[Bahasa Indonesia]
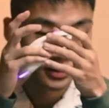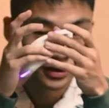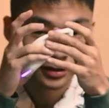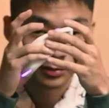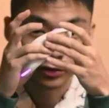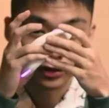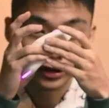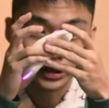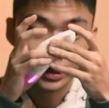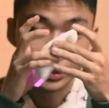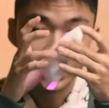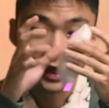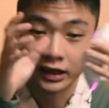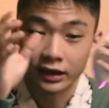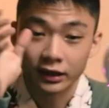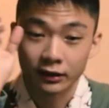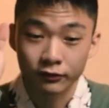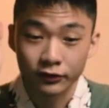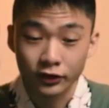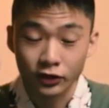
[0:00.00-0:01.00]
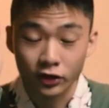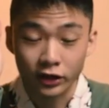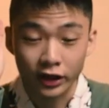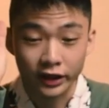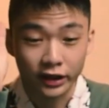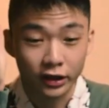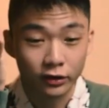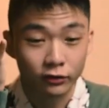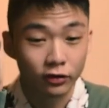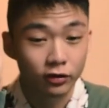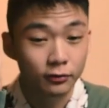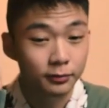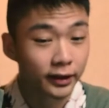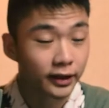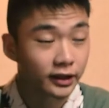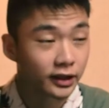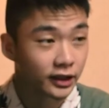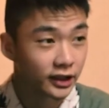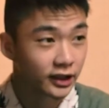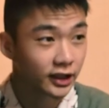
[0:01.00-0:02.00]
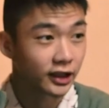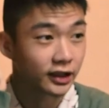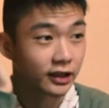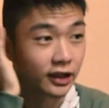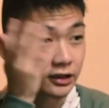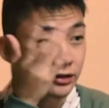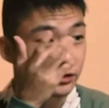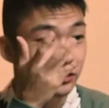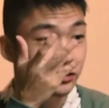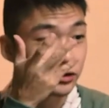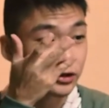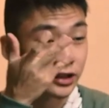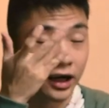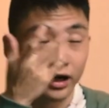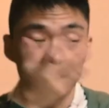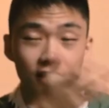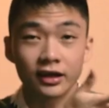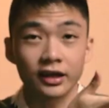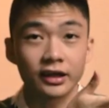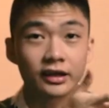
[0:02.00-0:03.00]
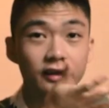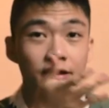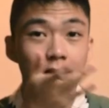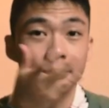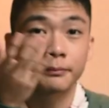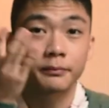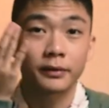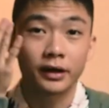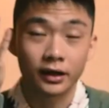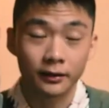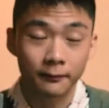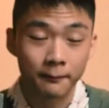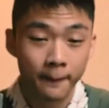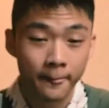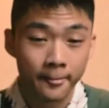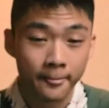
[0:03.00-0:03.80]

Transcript: semoga nggak ada fitur lain yang gue lupain lagi di Lexus Arca ini but